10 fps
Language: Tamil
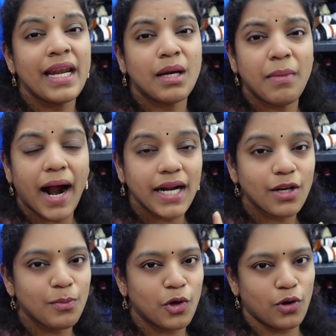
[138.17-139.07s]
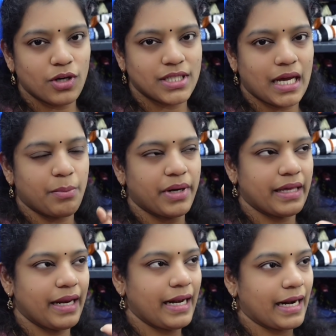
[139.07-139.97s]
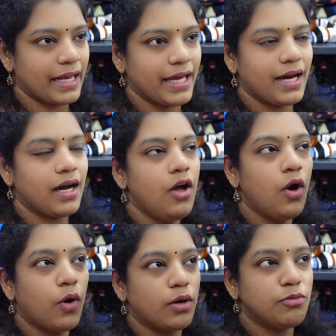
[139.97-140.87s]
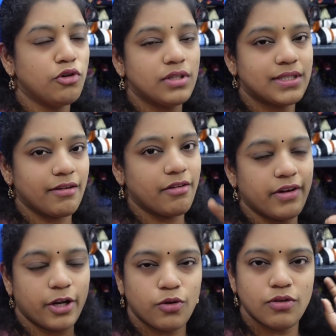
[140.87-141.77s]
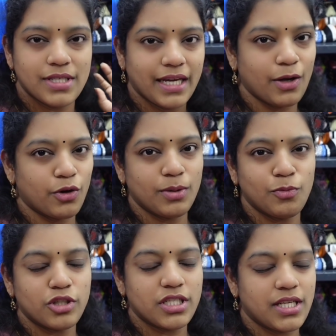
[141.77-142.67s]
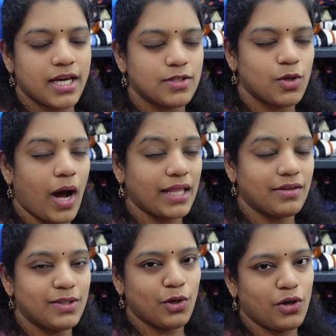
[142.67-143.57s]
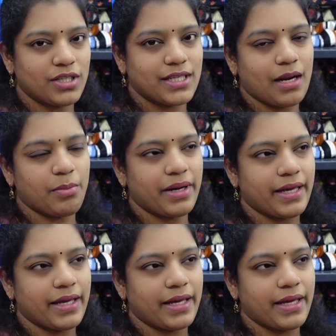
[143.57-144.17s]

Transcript: இன்றைக்கி மாடி ரூம் உங்களோட ஷேர் பண்ணிக்கிறேன் நிறைய ஒரு மூணு செவரு வரைக்கும் ஸ்டிக்கர் ஒட்டி முடிச்சிட்டேன் ஸோ அதை வந்து உங்களோட ஷேர்